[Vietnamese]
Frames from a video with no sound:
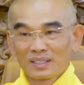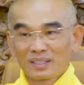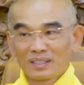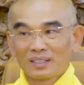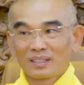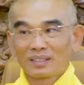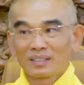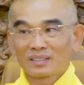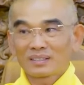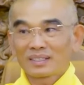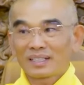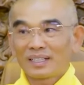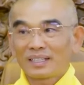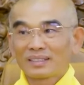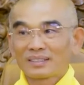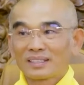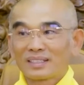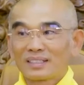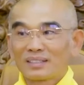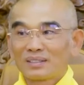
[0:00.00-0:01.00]
Đừng có nghe
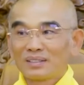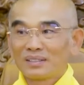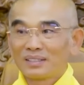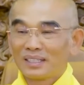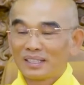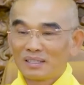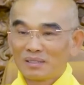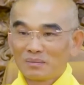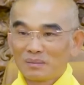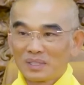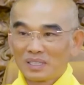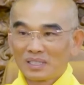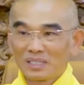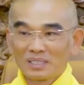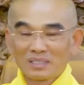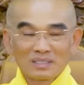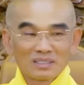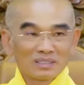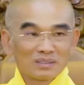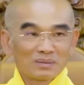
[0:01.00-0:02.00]
người ta nói vậy mình
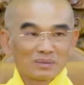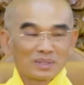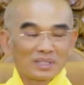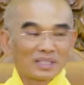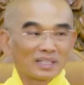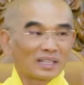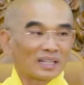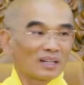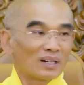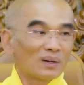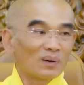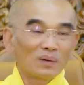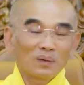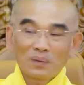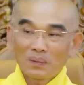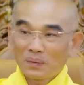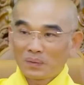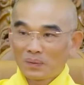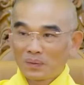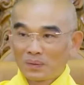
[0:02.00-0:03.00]
phiền não.
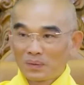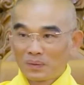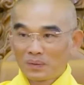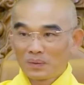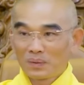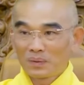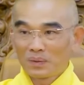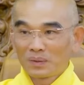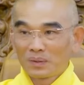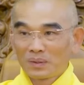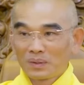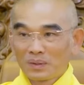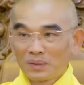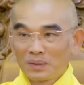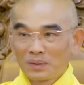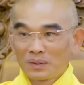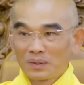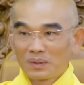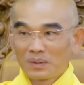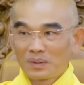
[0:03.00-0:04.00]

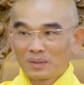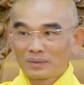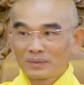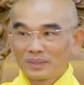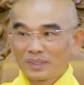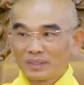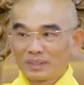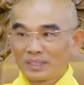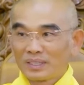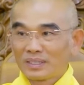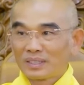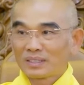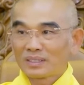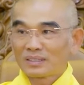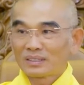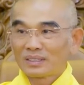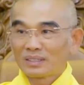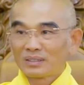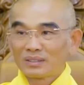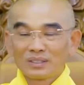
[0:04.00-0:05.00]
Không, nhiều khi
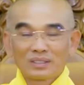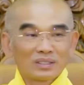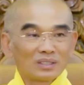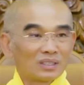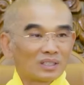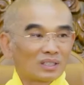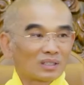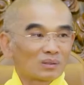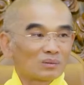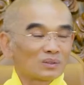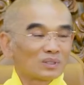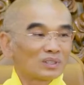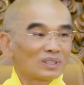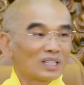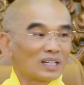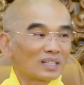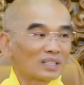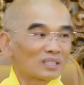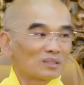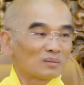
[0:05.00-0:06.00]
có nhiều người họ cũng nói
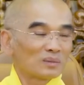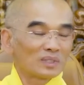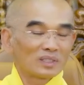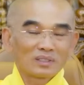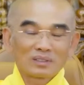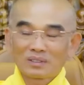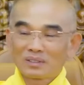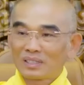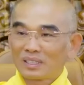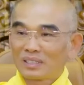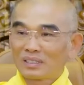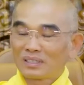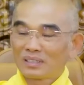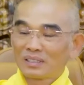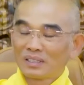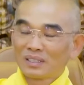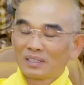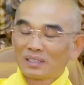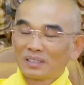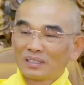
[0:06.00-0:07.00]
thật với mình, tôi thấy
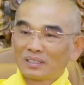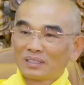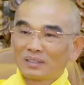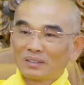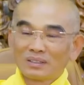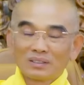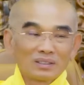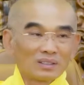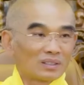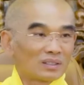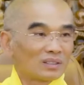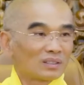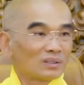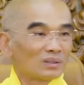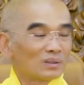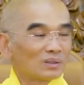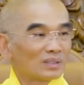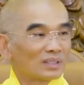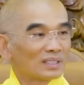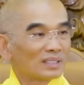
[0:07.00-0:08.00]
nhiều người họ nói
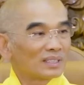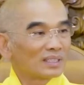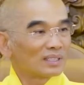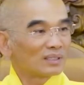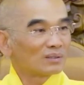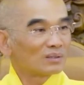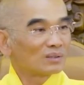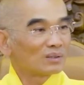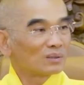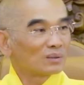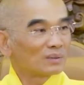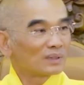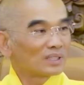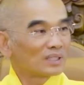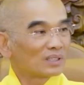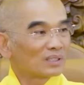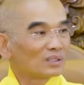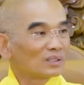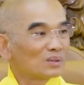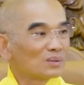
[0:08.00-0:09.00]
ủa thấy thầy trong chùa mà
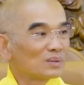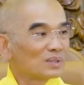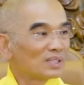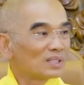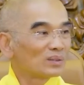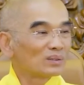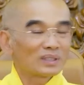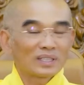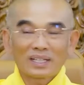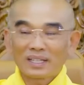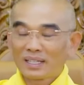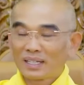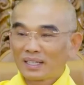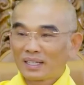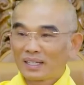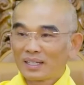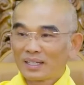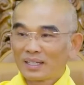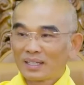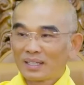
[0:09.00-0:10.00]
thầy có tu gì đâu ta?
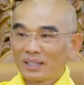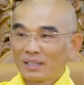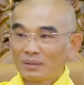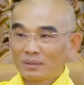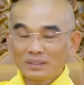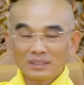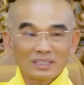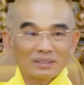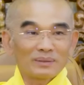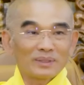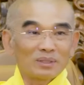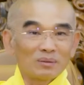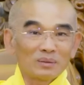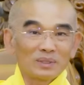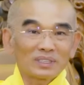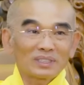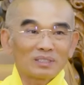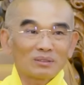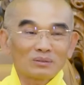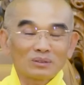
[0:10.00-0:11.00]
Nói sao mày không
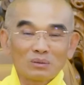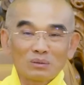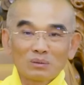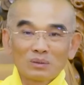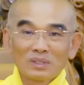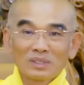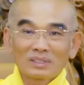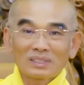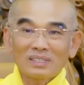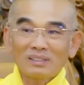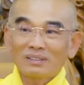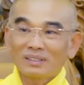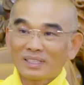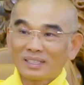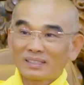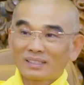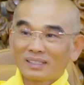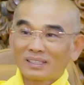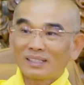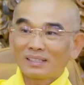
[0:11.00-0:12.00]
biết tao không tu? Tao ở
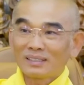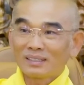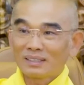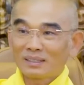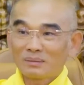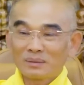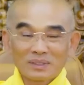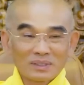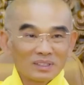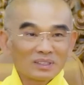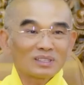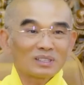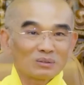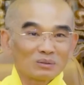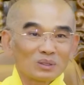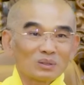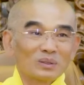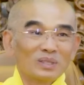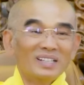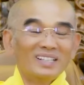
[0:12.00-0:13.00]
đây cả đời mày nói tao
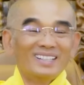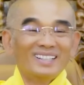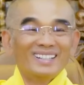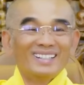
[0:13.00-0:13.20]
không tu.